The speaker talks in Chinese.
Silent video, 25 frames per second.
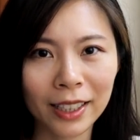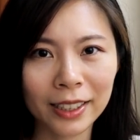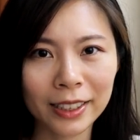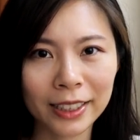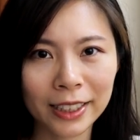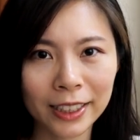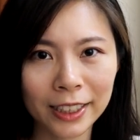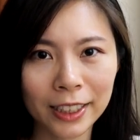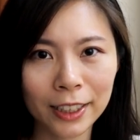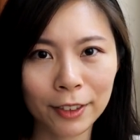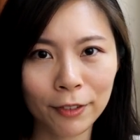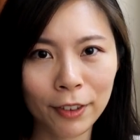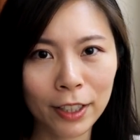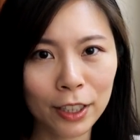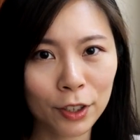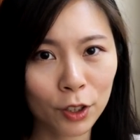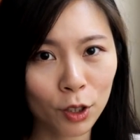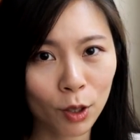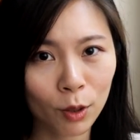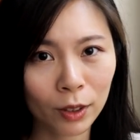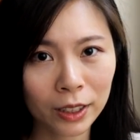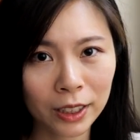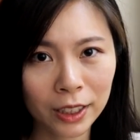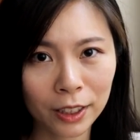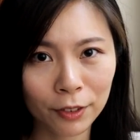四分
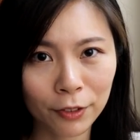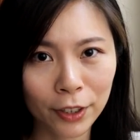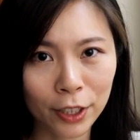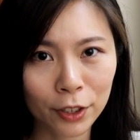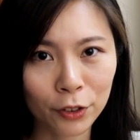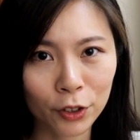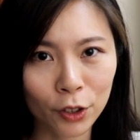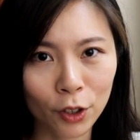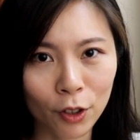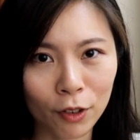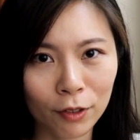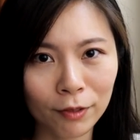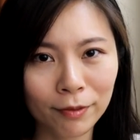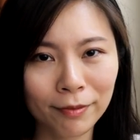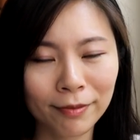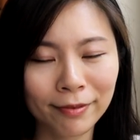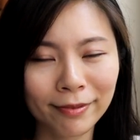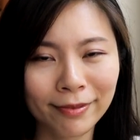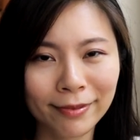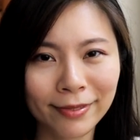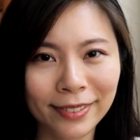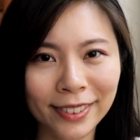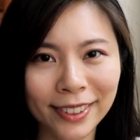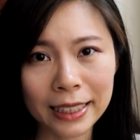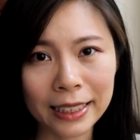钟，四分钟。
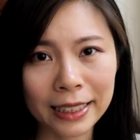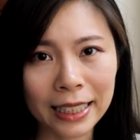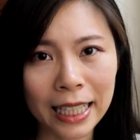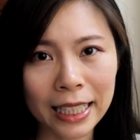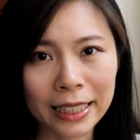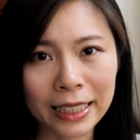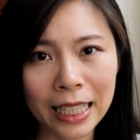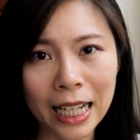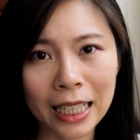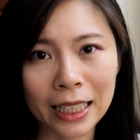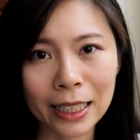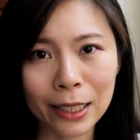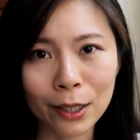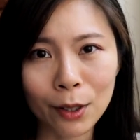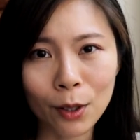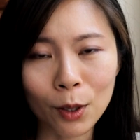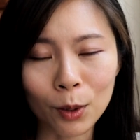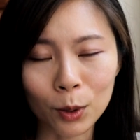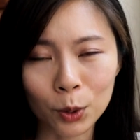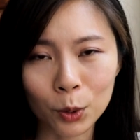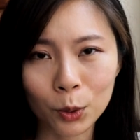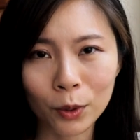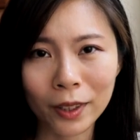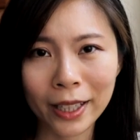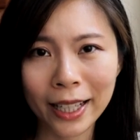自己在家的
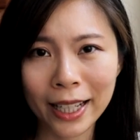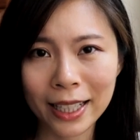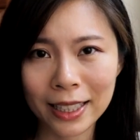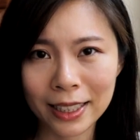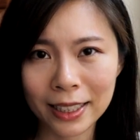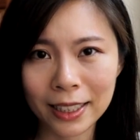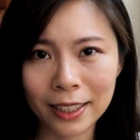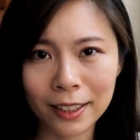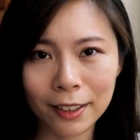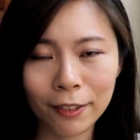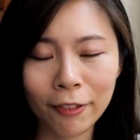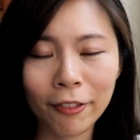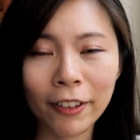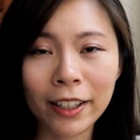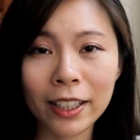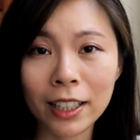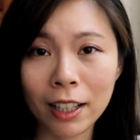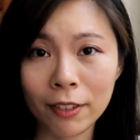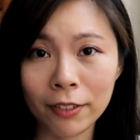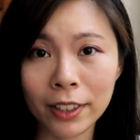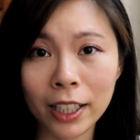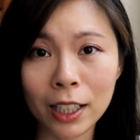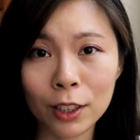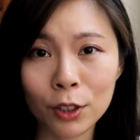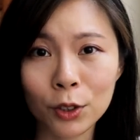口说练习是非
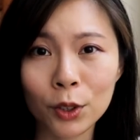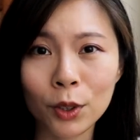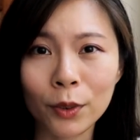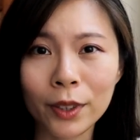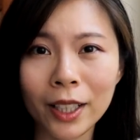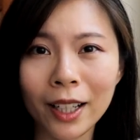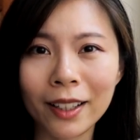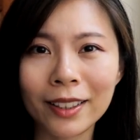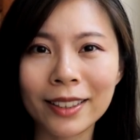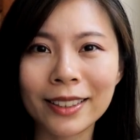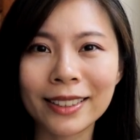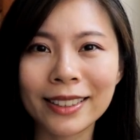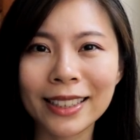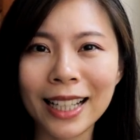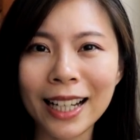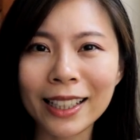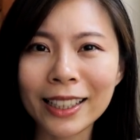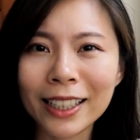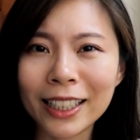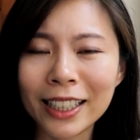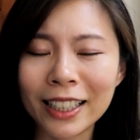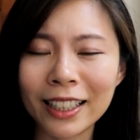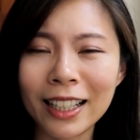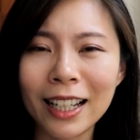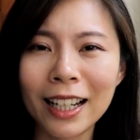常非常重要的，
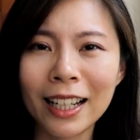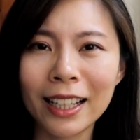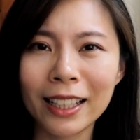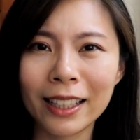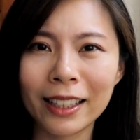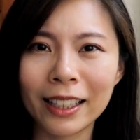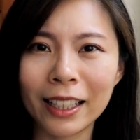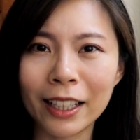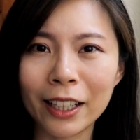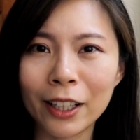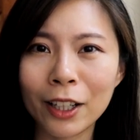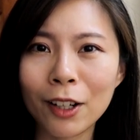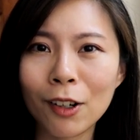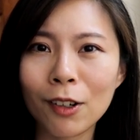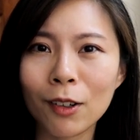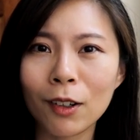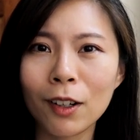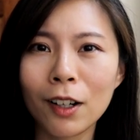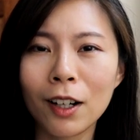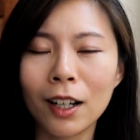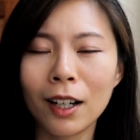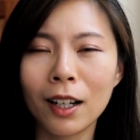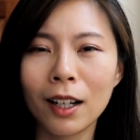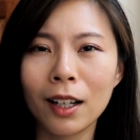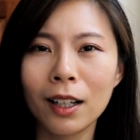让你能
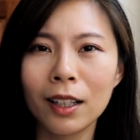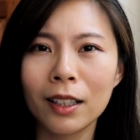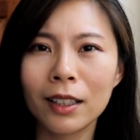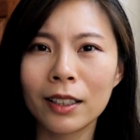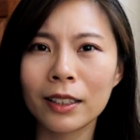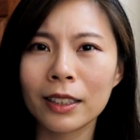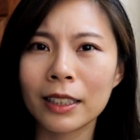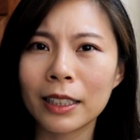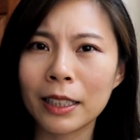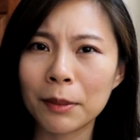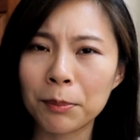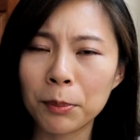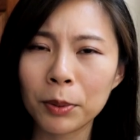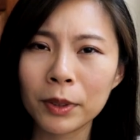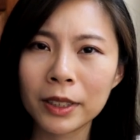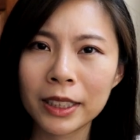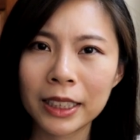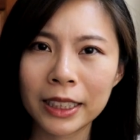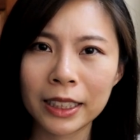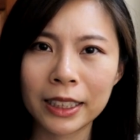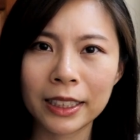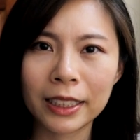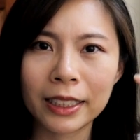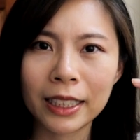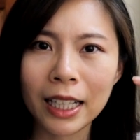够。你不
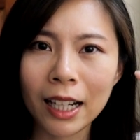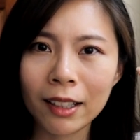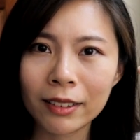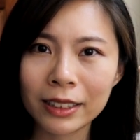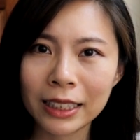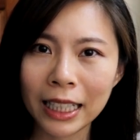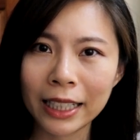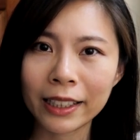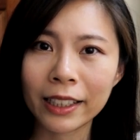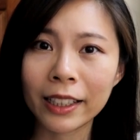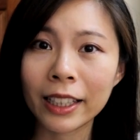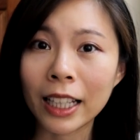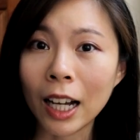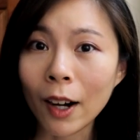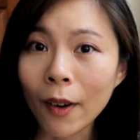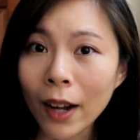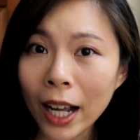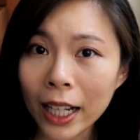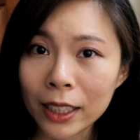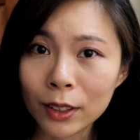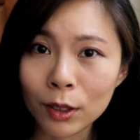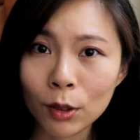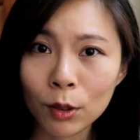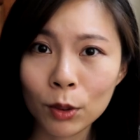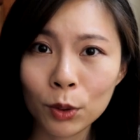仅要在你的脑
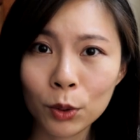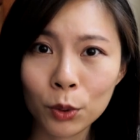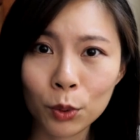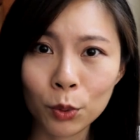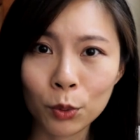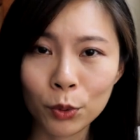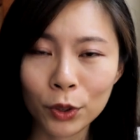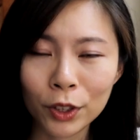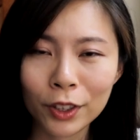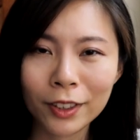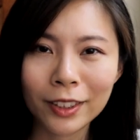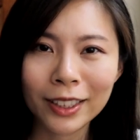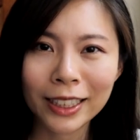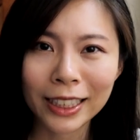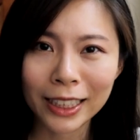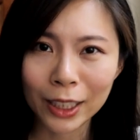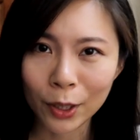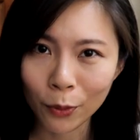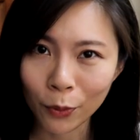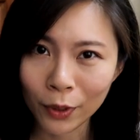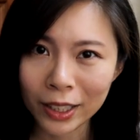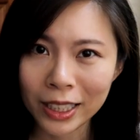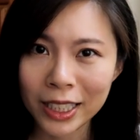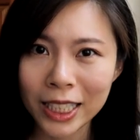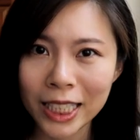海中组织你
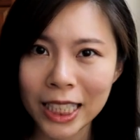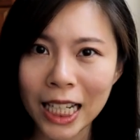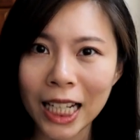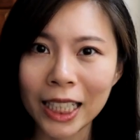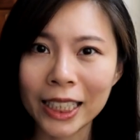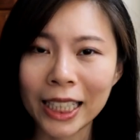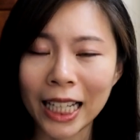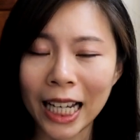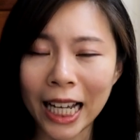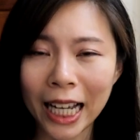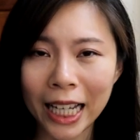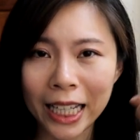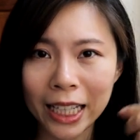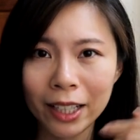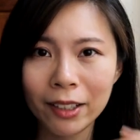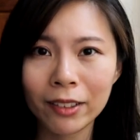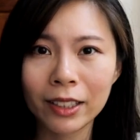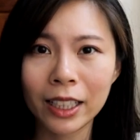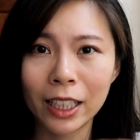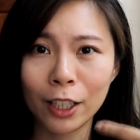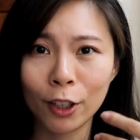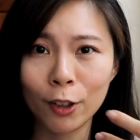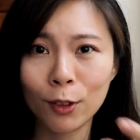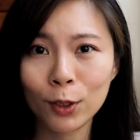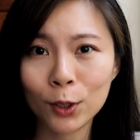的文章，你还要
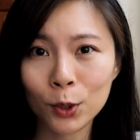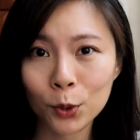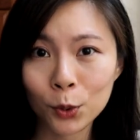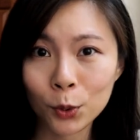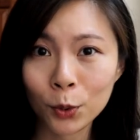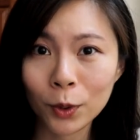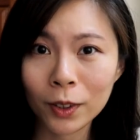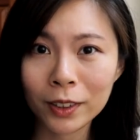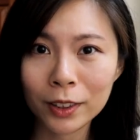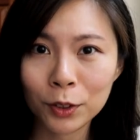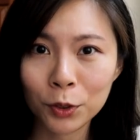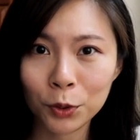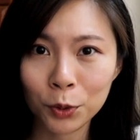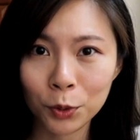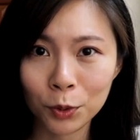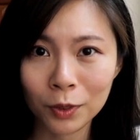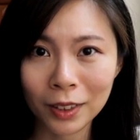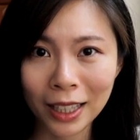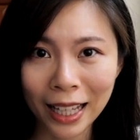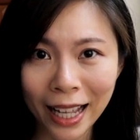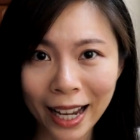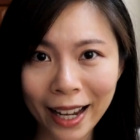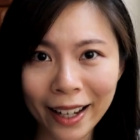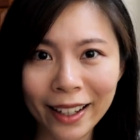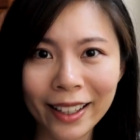能够说
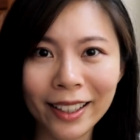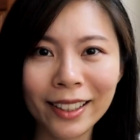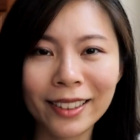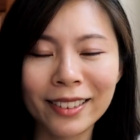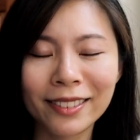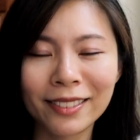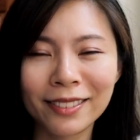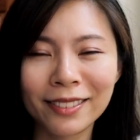出来，